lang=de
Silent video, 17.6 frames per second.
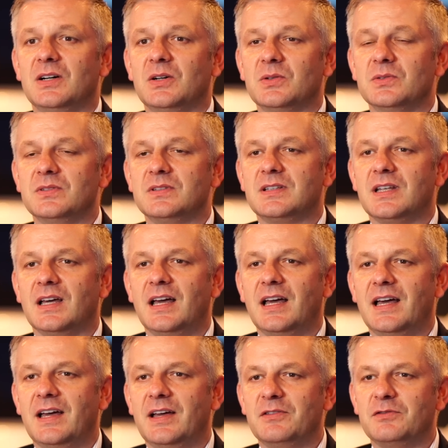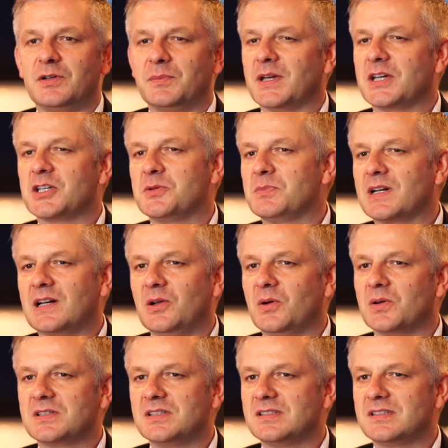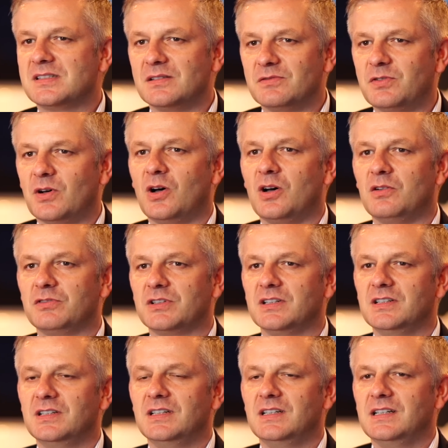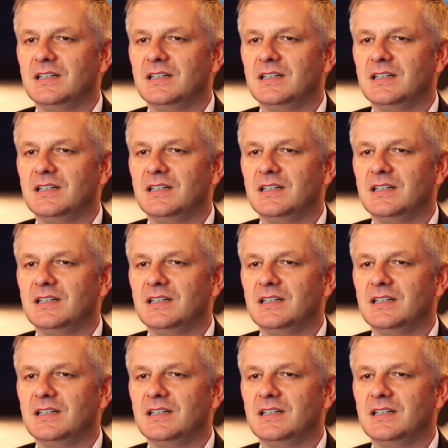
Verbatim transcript: Und äh, für mich war immer klar, dass der Favre